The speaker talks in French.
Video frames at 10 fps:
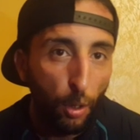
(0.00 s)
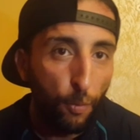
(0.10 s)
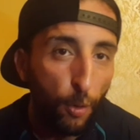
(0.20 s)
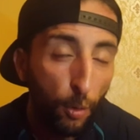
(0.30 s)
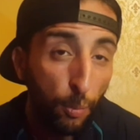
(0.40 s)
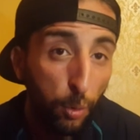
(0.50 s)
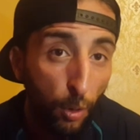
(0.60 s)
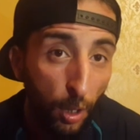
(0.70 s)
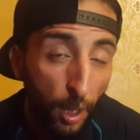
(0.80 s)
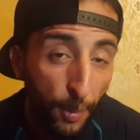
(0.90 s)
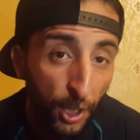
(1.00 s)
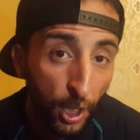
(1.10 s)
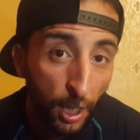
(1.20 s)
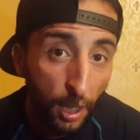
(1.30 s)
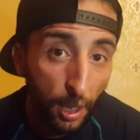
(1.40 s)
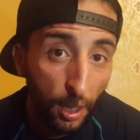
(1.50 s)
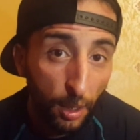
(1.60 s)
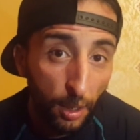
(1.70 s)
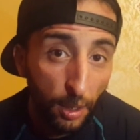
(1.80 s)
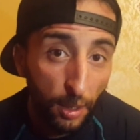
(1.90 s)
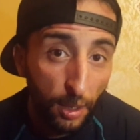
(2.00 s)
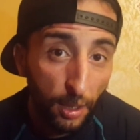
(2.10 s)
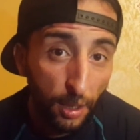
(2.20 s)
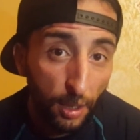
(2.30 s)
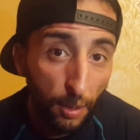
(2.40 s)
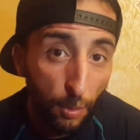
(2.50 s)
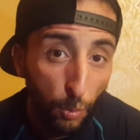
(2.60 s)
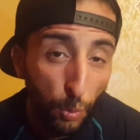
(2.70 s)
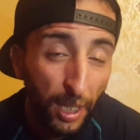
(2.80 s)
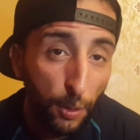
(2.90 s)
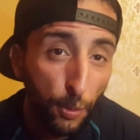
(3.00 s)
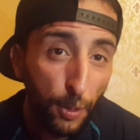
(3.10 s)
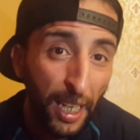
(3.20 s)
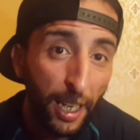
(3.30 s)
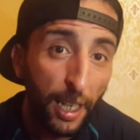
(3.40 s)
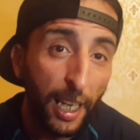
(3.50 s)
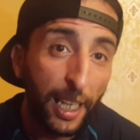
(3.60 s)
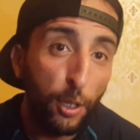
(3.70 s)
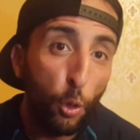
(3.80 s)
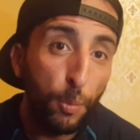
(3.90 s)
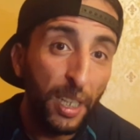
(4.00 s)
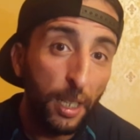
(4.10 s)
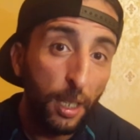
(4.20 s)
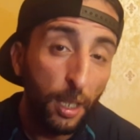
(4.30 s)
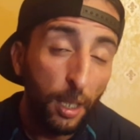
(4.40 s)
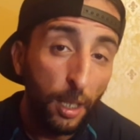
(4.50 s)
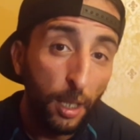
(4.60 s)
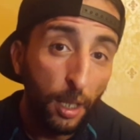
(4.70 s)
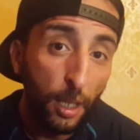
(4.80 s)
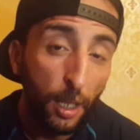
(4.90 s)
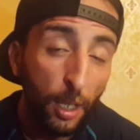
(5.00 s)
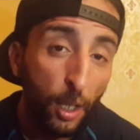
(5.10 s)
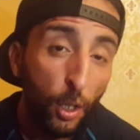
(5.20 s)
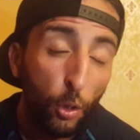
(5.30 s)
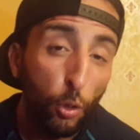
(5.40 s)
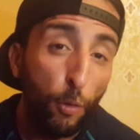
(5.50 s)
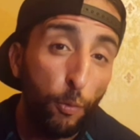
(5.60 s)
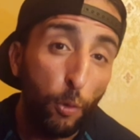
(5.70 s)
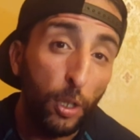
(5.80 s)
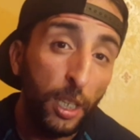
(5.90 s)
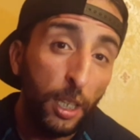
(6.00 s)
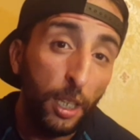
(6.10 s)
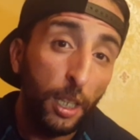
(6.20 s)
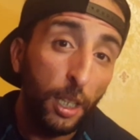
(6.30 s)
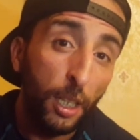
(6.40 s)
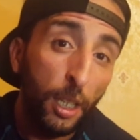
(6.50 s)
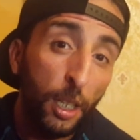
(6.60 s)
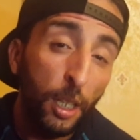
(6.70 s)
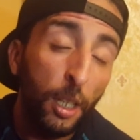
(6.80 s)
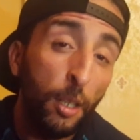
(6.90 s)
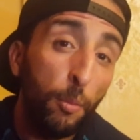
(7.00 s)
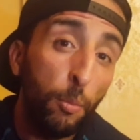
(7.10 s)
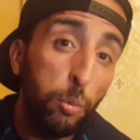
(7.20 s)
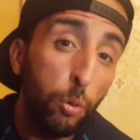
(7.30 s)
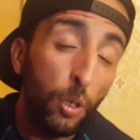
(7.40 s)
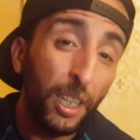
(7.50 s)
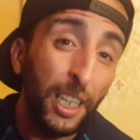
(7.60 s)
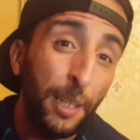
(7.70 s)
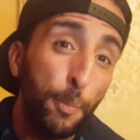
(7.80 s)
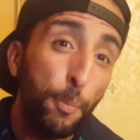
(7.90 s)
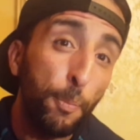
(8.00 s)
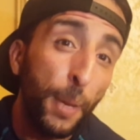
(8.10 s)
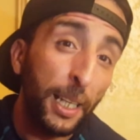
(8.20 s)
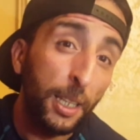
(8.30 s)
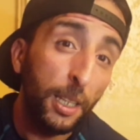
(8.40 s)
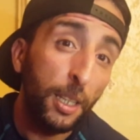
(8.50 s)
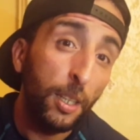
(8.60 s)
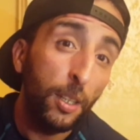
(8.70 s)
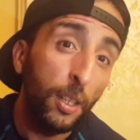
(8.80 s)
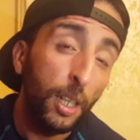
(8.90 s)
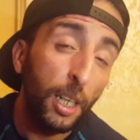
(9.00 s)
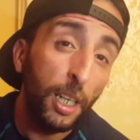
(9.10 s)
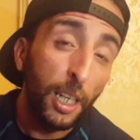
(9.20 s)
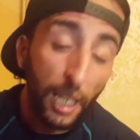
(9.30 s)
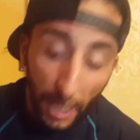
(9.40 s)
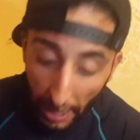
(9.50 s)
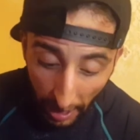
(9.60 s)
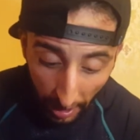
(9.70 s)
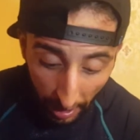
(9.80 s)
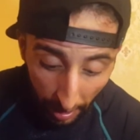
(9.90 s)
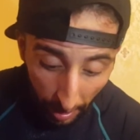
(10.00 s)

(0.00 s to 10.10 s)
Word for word: leur faut pour euh, la Belgique 8 cuillères et demi de folie pour qu'ils battent les